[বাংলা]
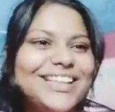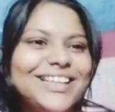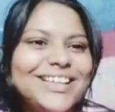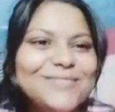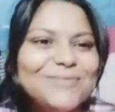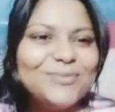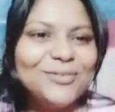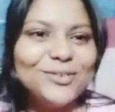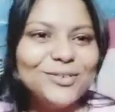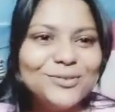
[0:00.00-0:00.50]
কি
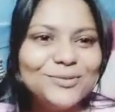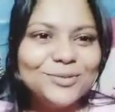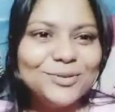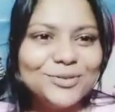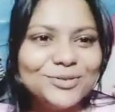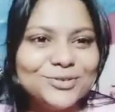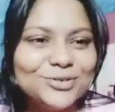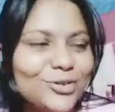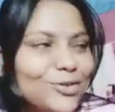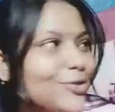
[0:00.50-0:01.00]
বলবো
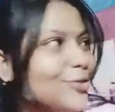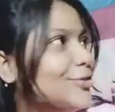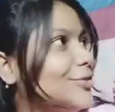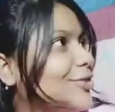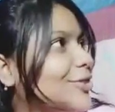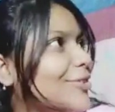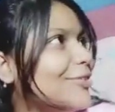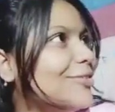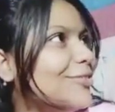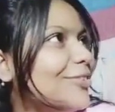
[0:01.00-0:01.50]
যখন
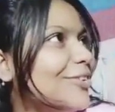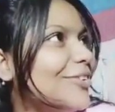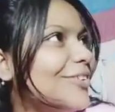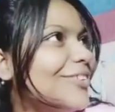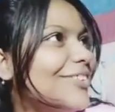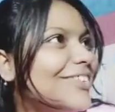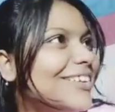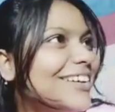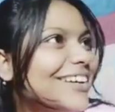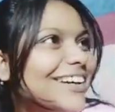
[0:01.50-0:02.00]
তখন ওর
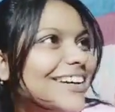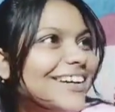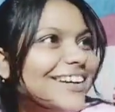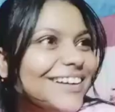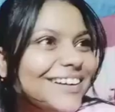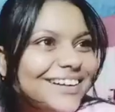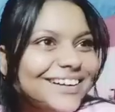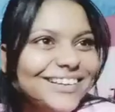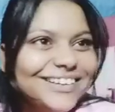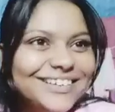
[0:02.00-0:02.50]

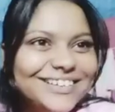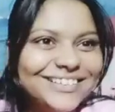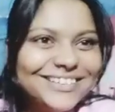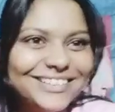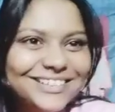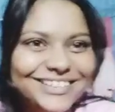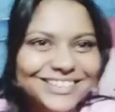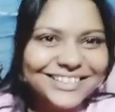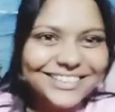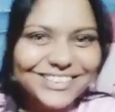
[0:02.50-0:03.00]

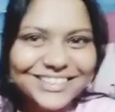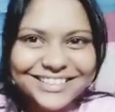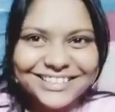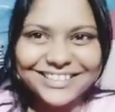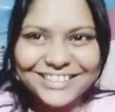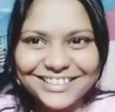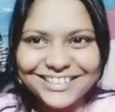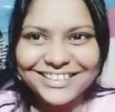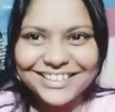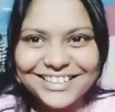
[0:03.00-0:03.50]

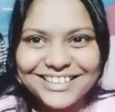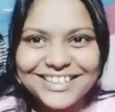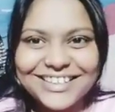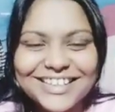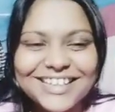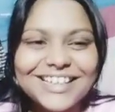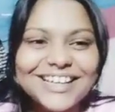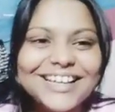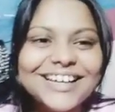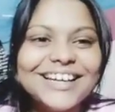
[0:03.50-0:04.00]

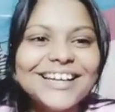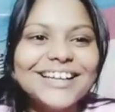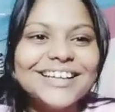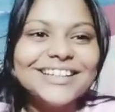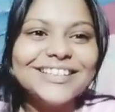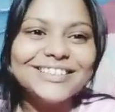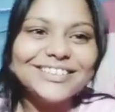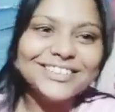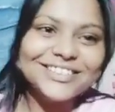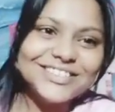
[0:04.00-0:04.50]

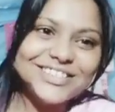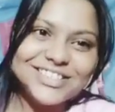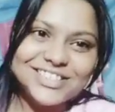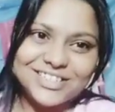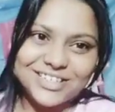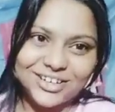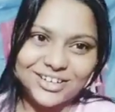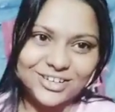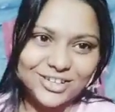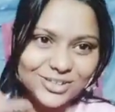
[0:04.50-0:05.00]
তো
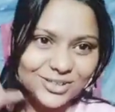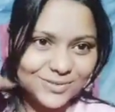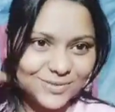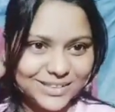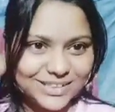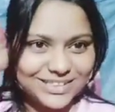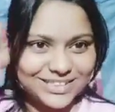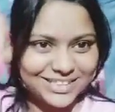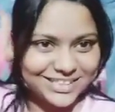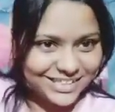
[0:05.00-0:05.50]
চলো তোমাদের